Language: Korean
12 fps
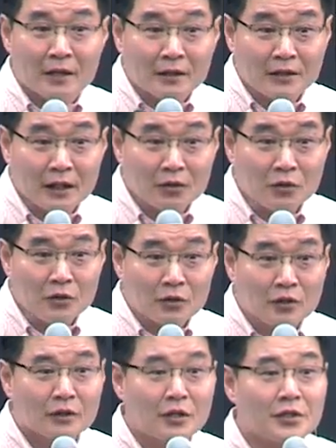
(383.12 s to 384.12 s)

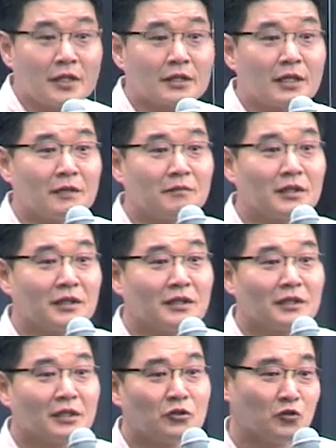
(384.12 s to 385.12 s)
그때도 러시아
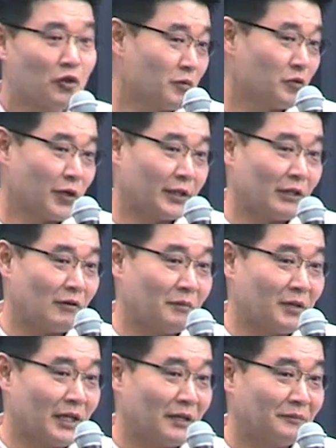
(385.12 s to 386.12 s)
사람들은 유럽을 구했다고
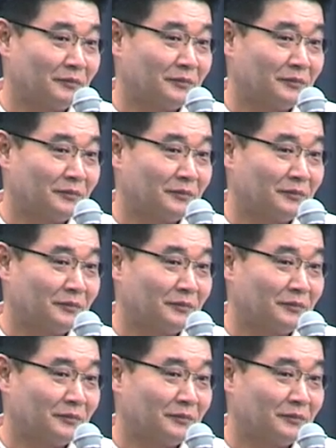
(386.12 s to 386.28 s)
합니다.